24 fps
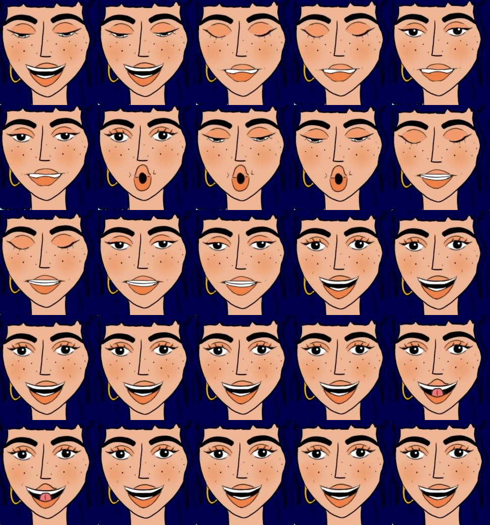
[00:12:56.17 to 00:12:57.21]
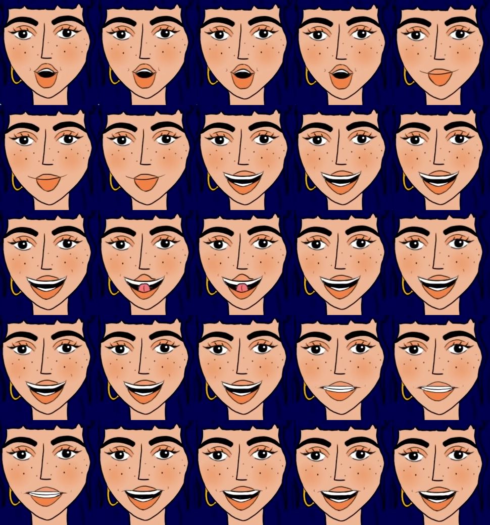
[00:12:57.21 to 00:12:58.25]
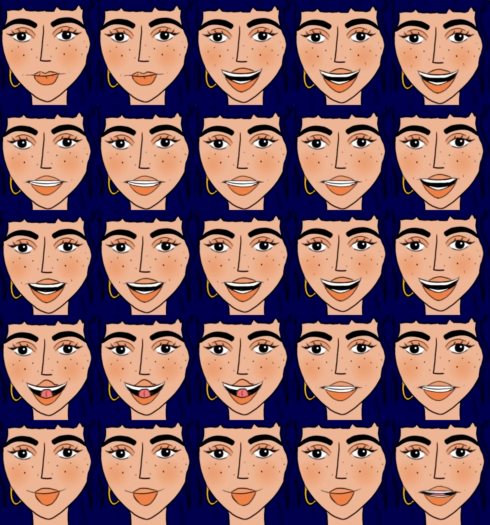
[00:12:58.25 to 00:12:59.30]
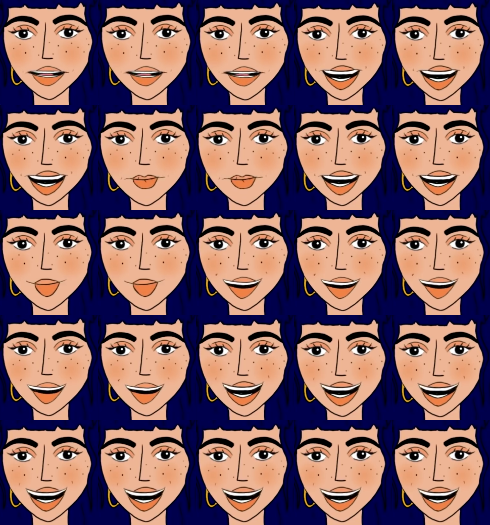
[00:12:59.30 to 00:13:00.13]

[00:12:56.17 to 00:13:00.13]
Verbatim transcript: enquanto o mundo está literalmente a ruir à minha volta.